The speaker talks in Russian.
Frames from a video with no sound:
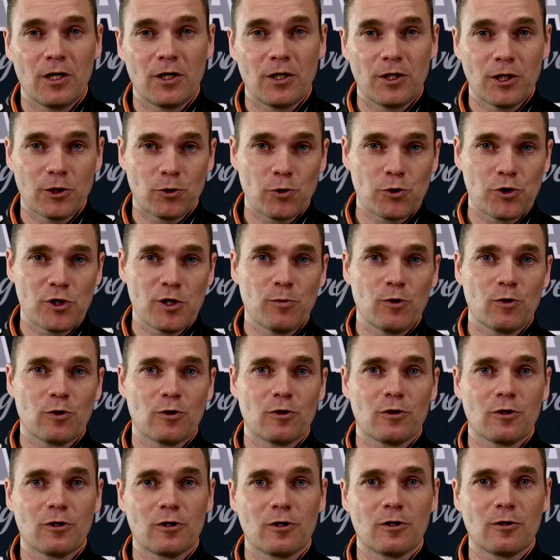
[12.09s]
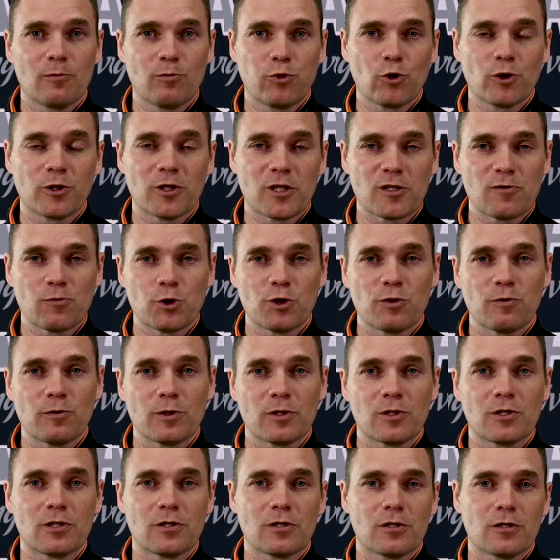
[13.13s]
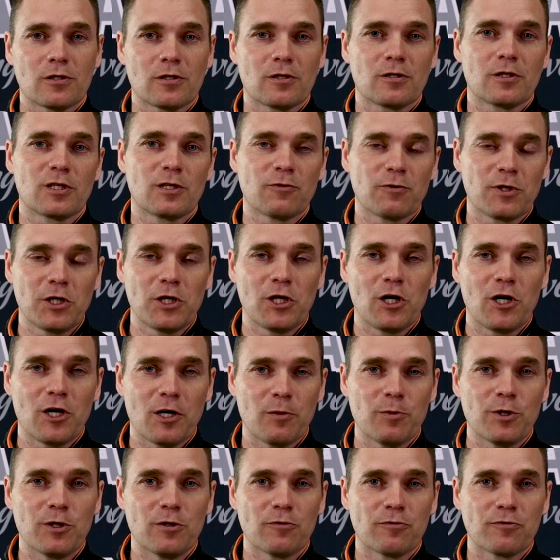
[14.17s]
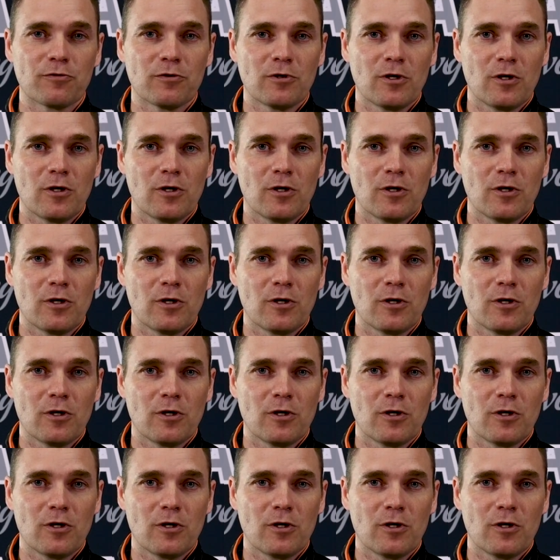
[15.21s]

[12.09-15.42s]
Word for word: И эту тему э, будет озвучивать э, Евгений Лебедев.